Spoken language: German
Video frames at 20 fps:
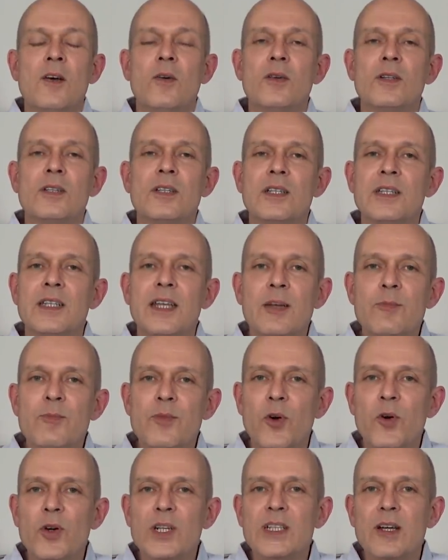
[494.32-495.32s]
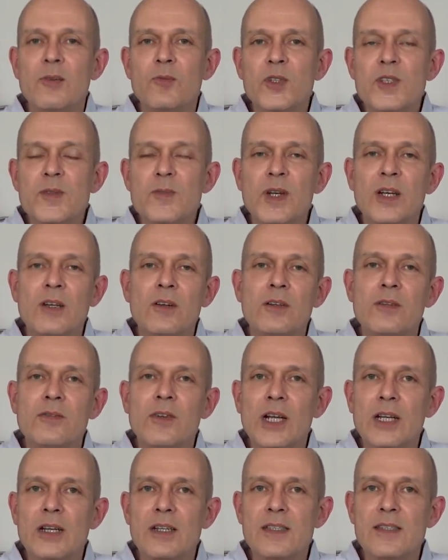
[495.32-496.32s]
Und in dem Punkt, da muss man auch
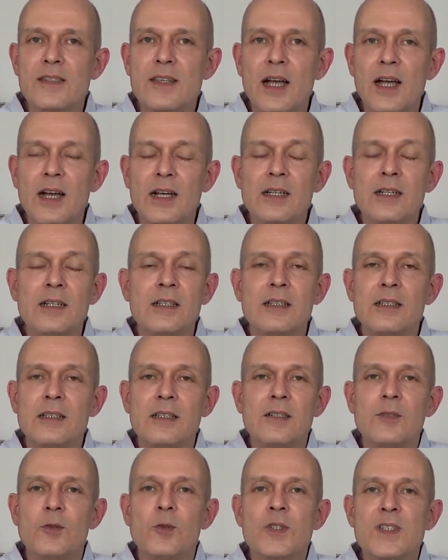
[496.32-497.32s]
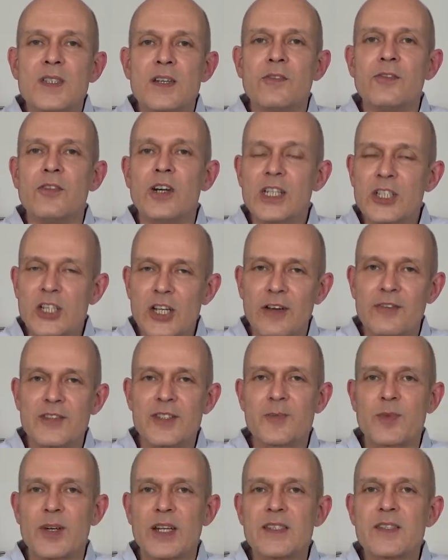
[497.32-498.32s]
wirklich sagen, äh, unsere
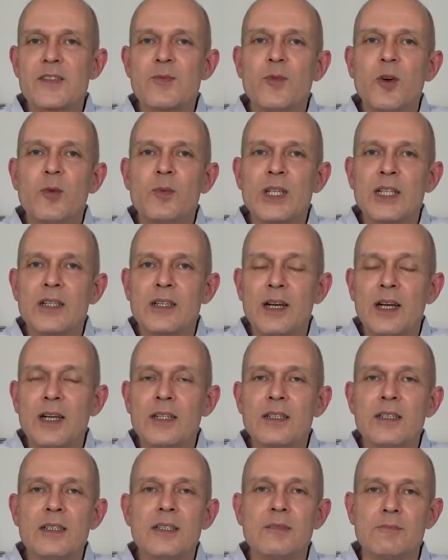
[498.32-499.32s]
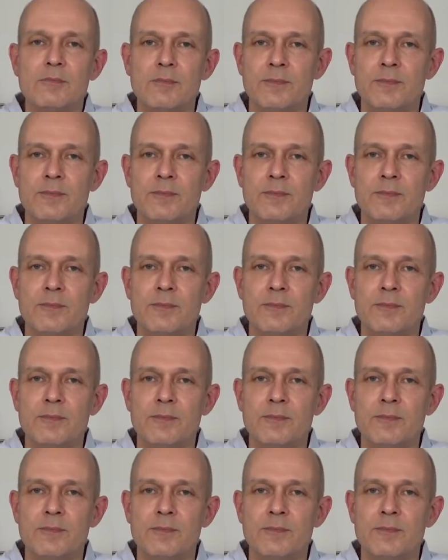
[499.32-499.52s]
Wirtschaftspresse momentan, die